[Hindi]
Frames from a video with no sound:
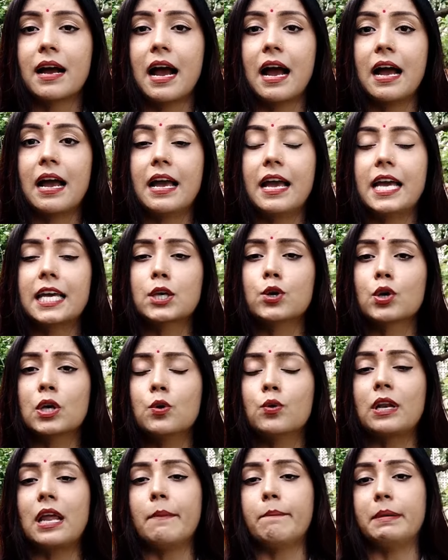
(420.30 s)
मांगा है
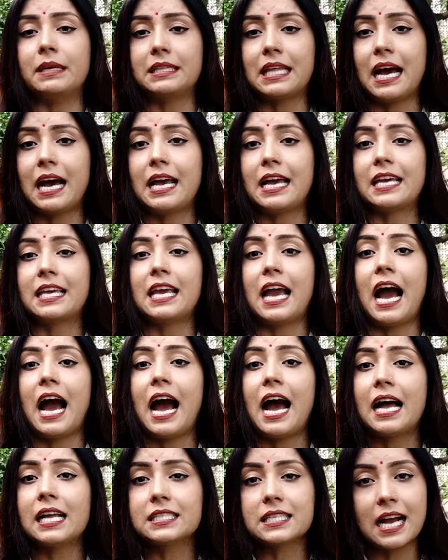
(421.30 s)
क्योंकि उन्हें पता है कि
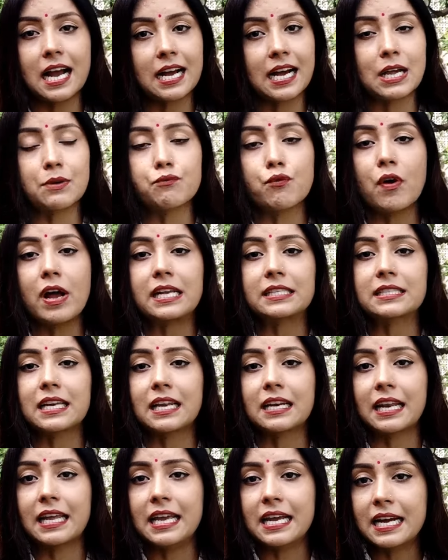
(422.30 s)
आज अगर वो
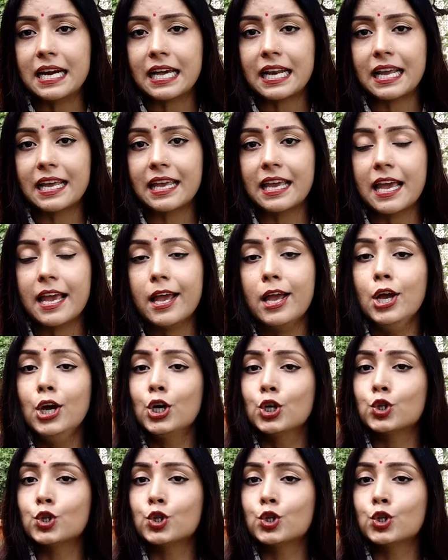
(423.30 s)
ऐसा नहीं करेंगे